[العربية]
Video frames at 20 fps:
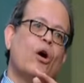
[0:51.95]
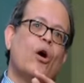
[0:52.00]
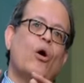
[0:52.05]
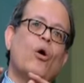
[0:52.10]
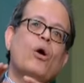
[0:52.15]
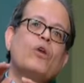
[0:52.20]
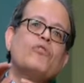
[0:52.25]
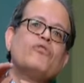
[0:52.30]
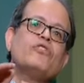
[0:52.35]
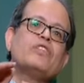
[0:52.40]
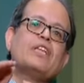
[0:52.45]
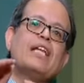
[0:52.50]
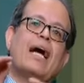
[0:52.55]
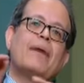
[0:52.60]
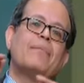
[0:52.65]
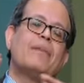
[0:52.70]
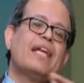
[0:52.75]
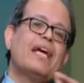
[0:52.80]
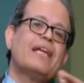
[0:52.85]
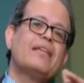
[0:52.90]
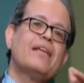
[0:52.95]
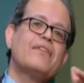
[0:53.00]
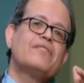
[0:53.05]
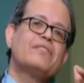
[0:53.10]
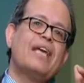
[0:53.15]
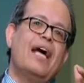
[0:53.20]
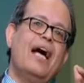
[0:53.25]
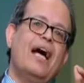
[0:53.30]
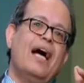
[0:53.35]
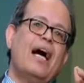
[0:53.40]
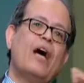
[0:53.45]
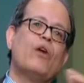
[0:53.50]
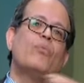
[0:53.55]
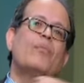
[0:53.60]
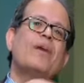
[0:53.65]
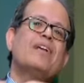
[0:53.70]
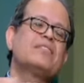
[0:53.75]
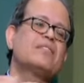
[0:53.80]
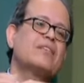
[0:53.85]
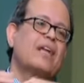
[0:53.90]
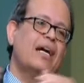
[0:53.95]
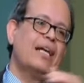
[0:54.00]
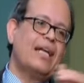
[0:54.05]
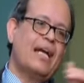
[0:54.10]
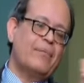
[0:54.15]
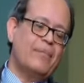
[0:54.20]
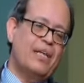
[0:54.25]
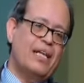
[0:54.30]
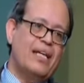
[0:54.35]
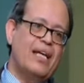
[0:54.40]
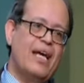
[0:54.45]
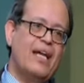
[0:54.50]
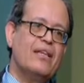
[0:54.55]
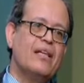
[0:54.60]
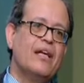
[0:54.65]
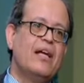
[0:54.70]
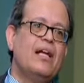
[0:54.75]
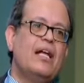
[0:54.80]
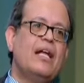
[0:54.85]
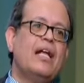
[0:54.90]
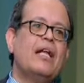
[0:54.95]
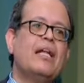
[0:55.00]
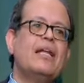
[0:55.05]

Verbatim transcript: غرفه العمليات نفسها او مسرح العمليات آه.